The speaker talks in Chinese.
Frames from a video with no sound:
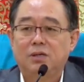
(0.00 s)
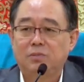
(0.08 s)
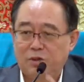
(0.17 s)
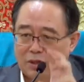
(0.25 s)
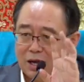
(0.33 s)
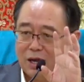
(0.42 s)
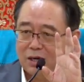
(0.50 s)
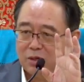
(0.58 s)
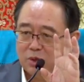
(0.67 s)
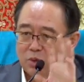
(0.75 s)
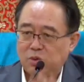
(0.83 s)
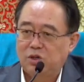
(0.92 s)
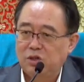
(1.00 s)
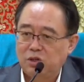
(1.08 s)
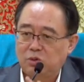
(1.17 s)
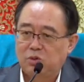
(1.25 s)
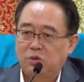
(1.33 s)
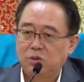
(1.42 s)
因为他众生
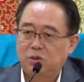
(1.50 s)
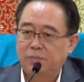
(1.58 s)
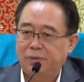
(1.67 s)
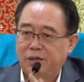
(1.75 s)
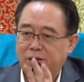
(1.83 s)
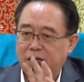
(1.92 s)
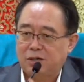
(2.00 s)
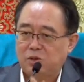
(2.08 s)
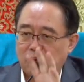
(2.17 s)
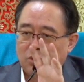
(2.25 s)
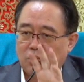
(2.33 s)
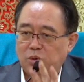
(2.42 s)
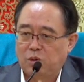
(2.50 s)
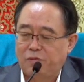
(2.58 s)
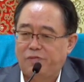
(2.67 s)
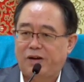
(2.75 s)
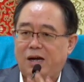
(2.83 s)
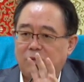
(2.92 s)
有种种病，他说种
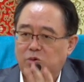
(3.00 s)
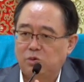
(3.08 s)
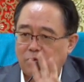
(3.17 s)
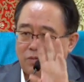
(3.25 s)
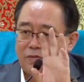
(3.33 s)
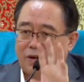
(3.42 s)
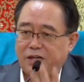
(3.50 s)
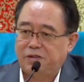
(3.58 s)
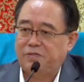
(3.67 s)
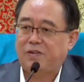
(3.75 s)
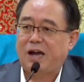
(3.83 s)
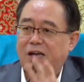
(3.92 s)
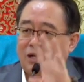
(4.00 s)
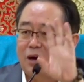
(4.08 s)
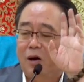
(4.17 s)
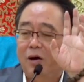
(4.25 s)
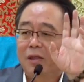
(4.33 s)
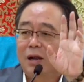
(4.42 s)
种法，种种法是法
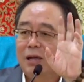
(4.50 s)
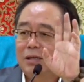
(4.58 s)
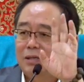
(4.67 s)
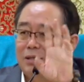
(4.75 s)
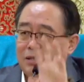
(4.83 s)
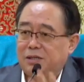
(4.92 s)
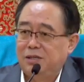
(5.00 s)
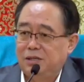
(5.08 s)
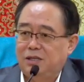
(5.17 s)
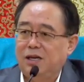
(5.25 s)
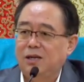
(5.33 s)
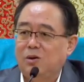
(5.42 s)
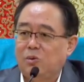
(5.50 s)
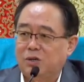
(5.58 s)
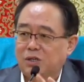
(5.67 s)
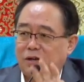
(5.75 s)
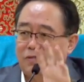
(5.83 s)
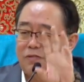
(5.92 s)
药。你你听着，
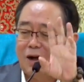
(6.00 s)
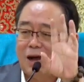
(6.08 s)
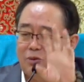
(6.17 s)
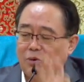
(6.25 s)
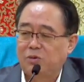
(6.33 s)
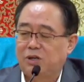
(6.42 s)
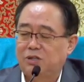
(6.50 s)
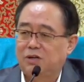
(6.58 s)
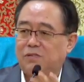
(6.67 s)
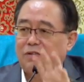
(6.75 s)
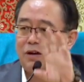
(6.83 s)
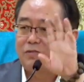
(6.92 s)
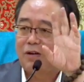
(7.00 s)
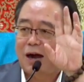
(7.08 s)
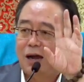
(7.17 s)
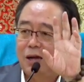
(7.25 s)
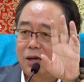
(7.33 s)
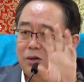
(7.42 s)
我这个法用了这个方
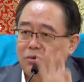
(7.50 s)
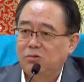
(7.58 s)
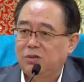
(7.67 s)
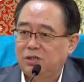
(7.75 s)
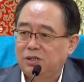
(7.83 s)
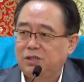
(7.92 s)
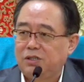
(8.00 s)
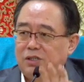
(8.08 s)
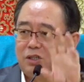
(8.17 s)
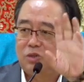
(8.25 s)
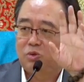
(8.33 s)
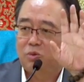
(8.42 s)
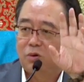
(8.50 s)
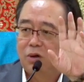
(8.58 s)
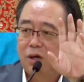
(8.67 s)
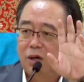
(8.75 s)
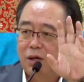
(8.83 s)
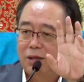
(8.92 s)
法，用了这个技
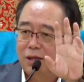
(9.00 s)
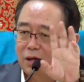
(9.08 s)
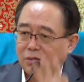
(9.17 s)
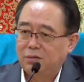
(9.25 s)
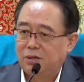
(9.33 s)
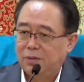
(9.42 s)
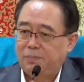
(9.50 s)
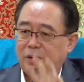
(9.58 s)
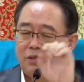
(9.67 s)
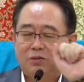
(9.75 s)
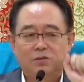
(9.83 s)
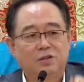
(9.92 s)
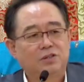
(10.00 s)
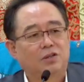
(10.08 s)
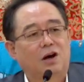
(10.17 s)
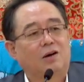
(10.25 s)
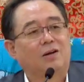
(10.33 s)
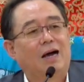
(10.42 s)
术，然后你的病就能
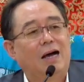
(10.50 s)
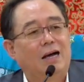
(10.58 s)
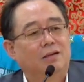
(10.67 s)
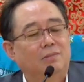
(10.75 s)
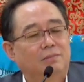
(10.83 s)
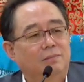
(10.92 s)
治好了。